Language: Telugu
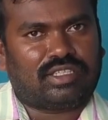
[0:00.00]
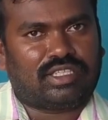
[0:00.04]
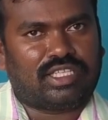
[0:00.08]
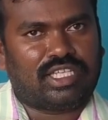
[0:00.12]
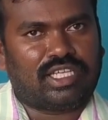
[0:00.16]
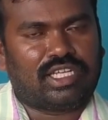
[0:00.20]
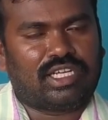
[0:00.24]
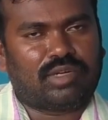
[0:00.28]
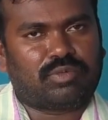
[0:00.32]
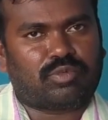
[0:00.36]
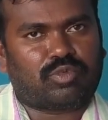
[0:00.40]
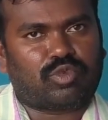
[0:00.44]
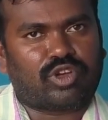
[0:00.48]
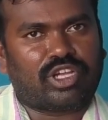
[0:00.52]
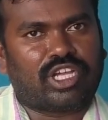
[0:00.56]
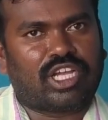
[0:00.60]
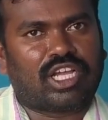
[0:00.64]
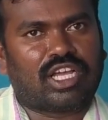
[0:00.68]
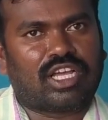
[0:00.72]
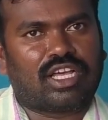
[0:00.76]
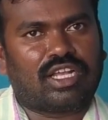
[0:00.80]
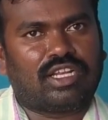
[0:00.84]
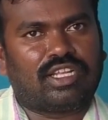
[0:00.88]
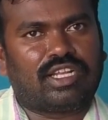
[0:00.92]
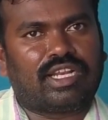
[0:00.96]
తేనె
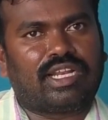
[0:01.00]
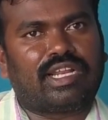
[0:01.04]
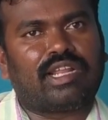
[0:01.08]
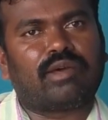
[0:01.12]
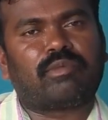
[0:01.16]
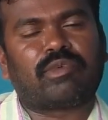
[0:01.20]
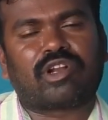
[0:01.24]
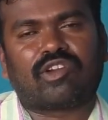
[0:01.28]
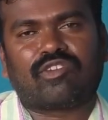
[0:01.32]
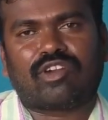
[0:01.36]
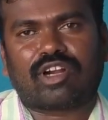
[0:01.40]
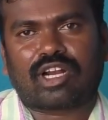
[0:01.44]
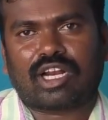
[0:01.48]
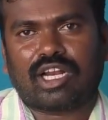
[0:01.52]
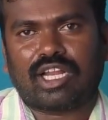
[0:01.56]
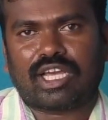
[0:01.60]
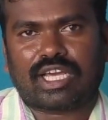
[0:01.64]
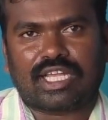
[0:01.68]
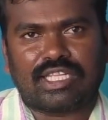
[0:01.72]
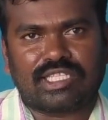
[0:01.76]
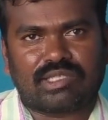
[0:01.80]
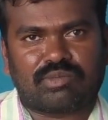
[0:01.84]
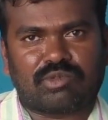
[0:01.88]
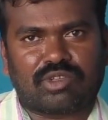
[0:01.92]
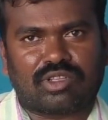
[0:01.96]
పోయంగానే లెమన్ వాటర్లా
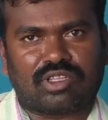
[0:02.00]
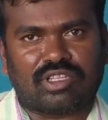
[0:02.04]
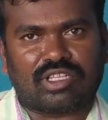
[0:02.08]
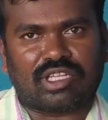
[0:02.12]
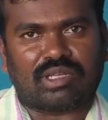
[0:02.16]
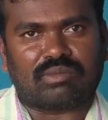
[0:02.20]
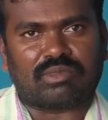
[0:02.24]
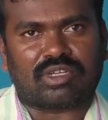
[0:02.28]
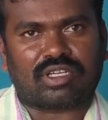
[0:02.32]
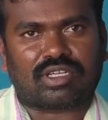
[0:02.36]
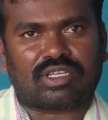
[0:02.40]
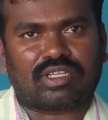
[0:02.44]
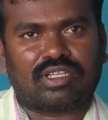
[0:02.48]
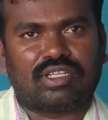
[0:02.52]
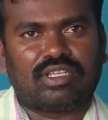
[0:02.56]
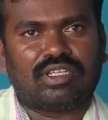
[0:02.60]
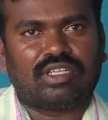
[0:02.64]
కలిసిపోతుంది అనమాట